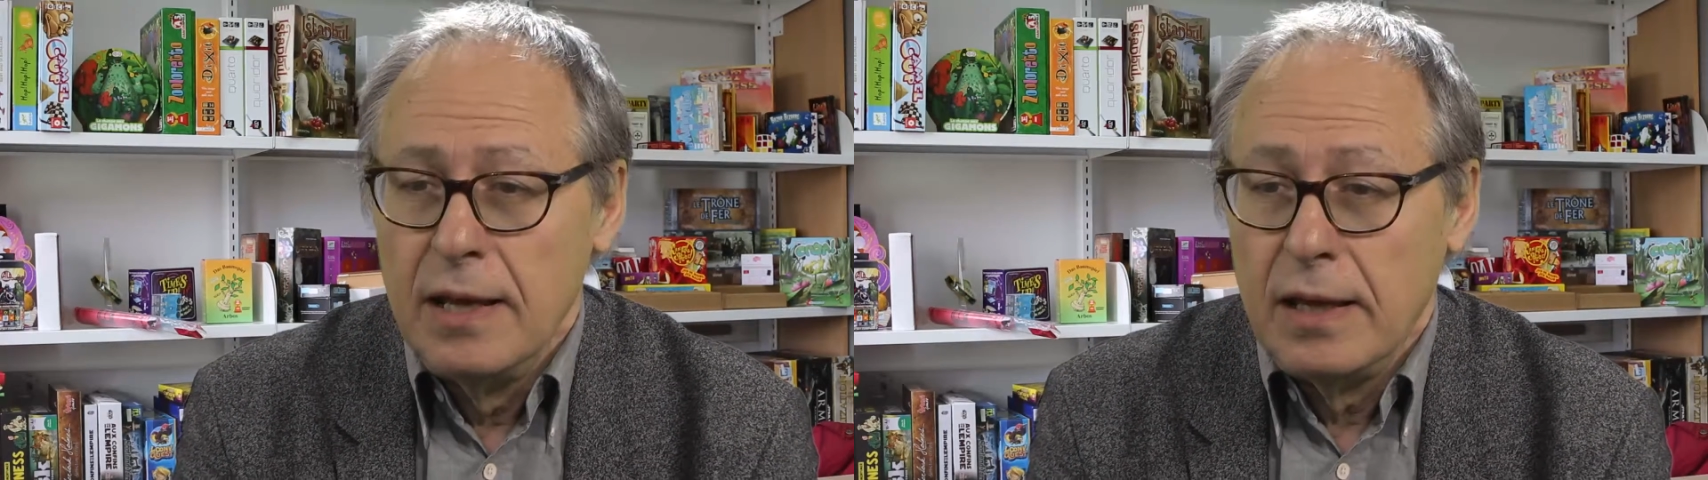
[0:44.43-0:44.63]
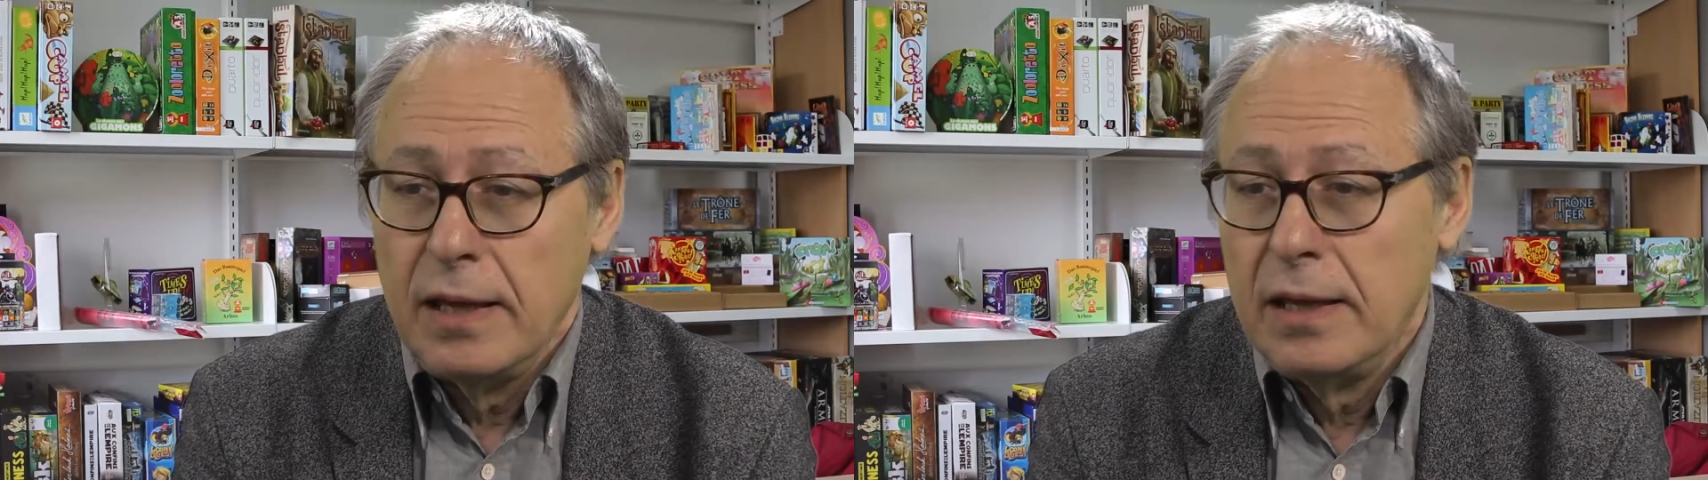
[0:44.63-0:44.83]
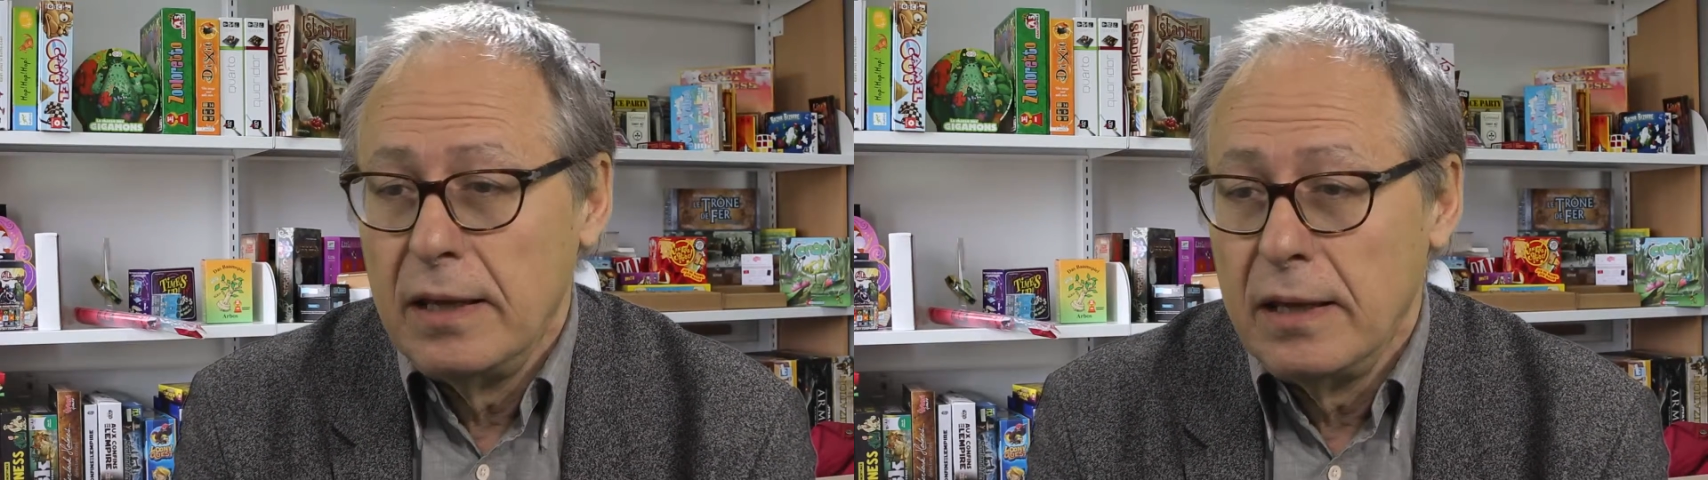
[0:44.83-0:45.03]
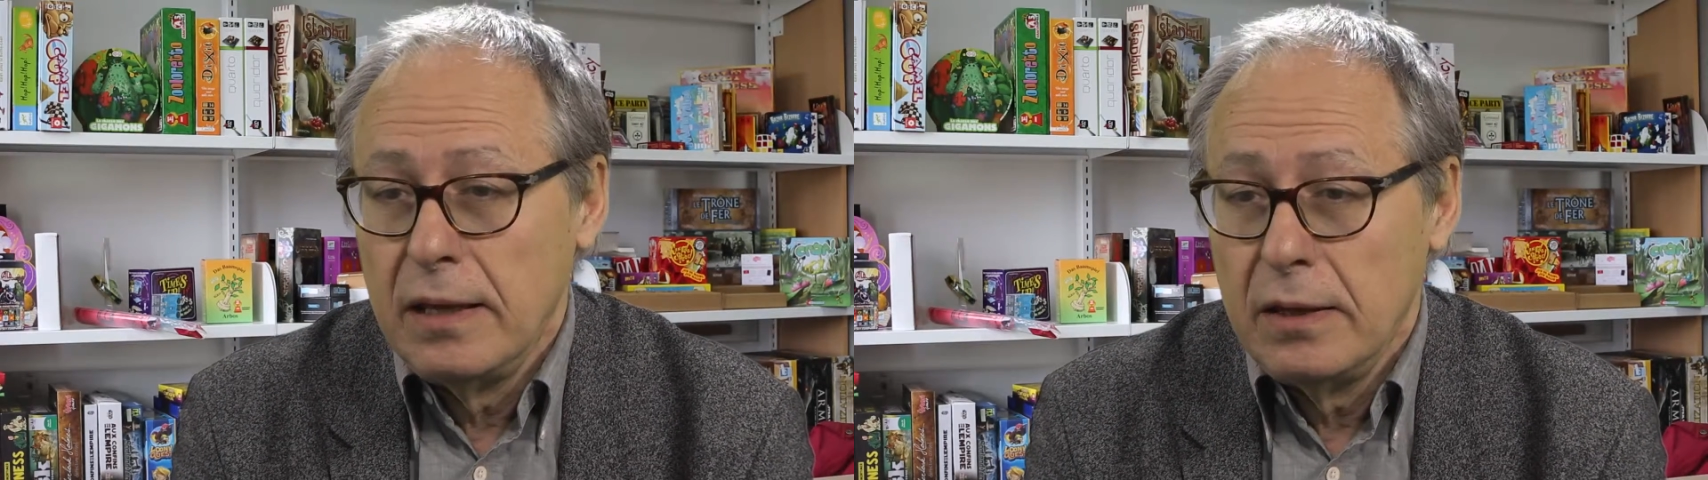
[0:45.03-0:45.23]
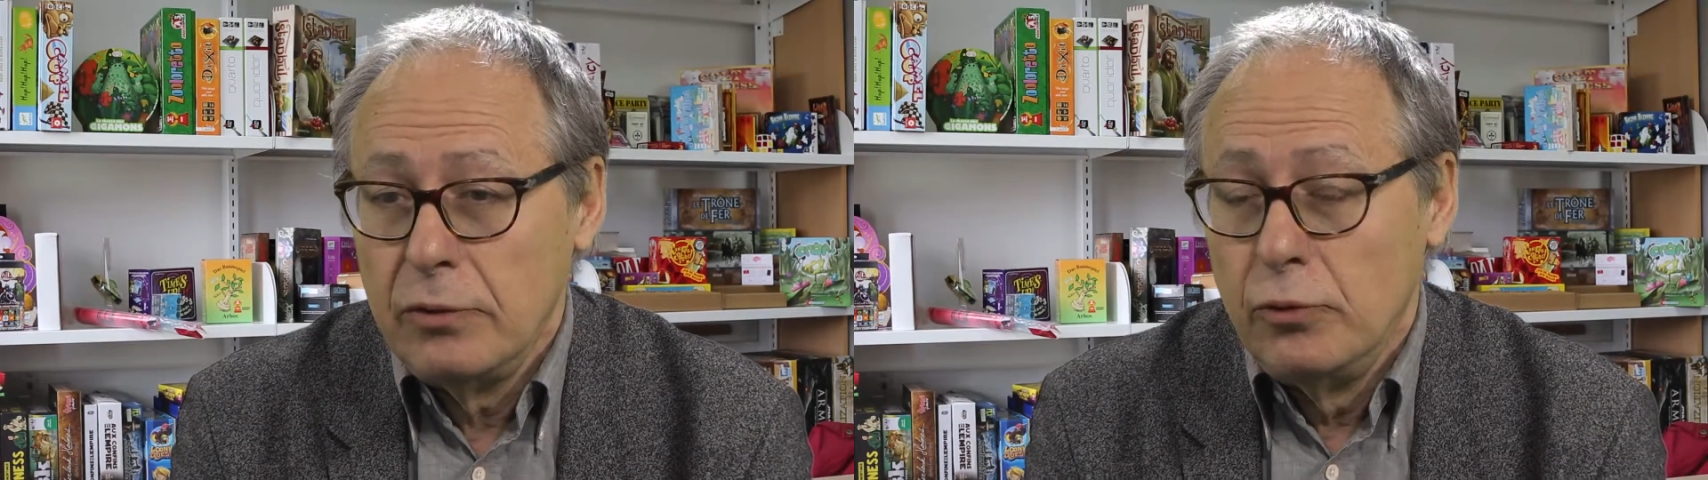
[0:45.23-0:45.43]

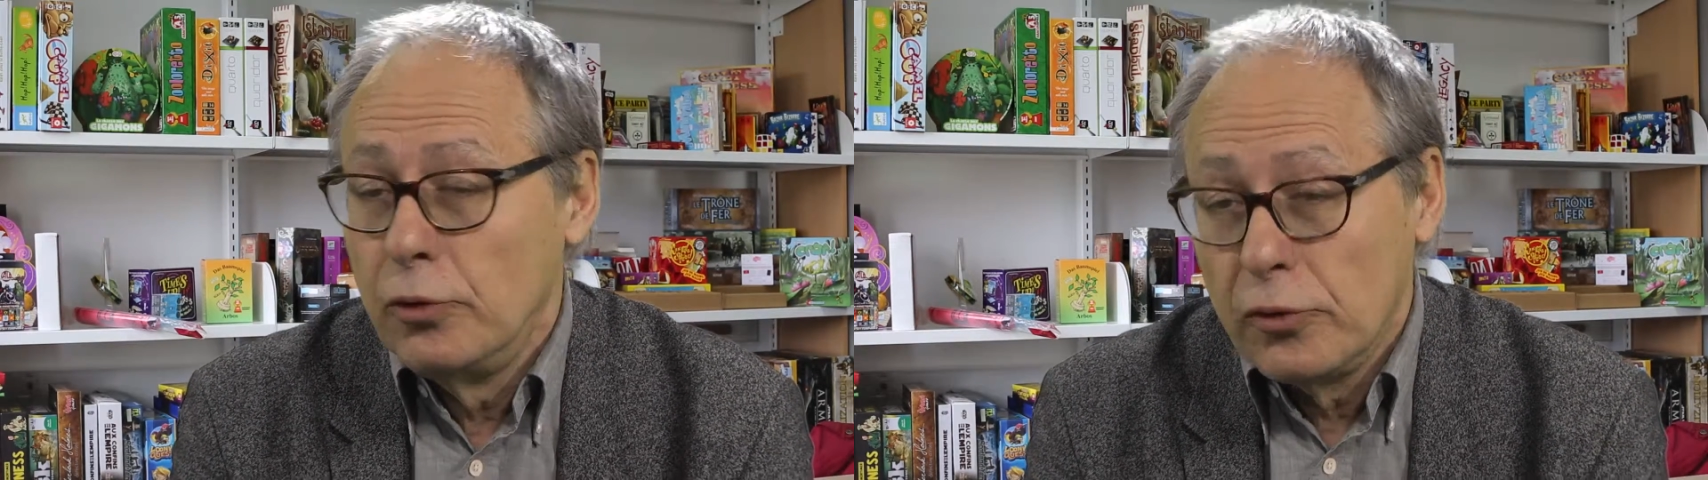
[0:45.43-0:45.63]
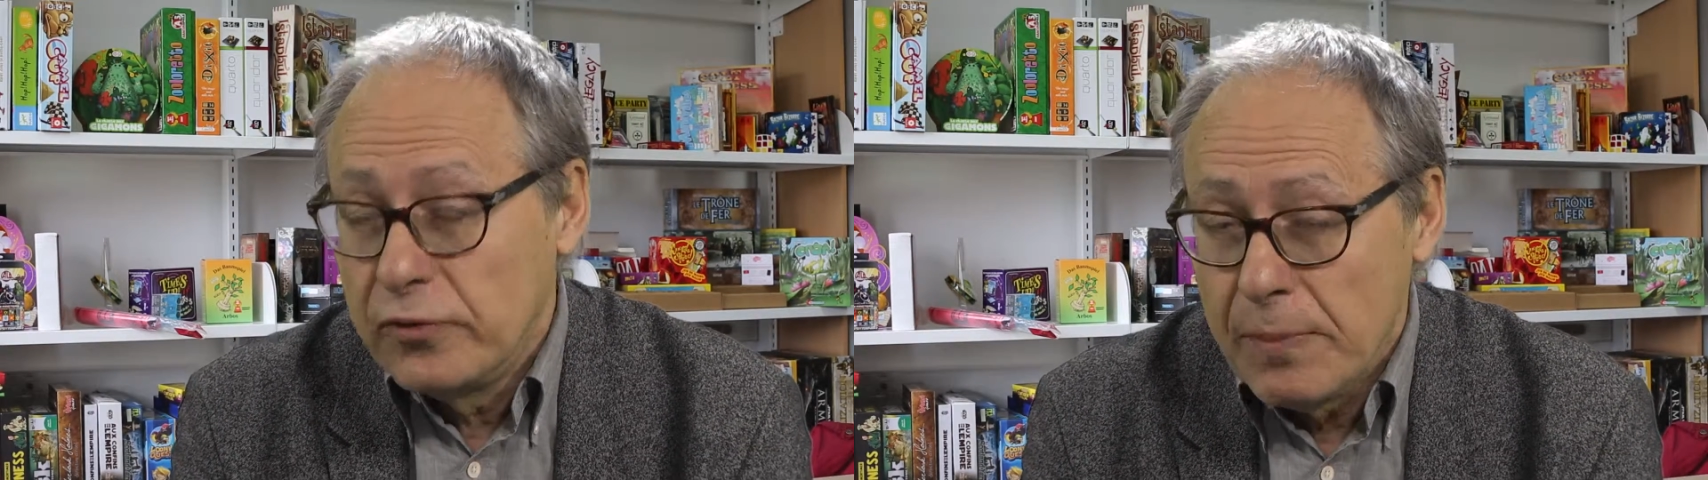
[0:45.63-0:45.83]
et d'autres